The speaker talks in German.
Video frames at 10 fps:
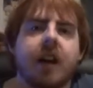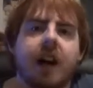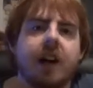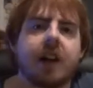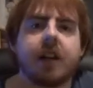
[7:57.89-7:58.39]

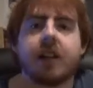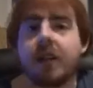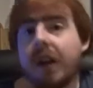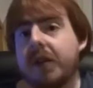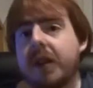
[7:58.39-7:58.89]
Allerdings
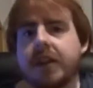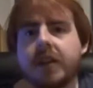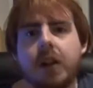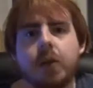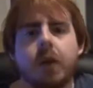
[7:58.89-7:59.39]
dafür, dass es
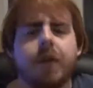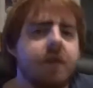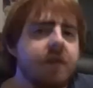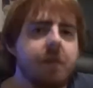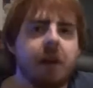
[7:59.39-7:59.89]
halt nur
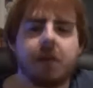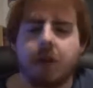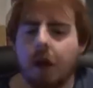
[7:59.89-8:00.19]
fünfmal im Jahr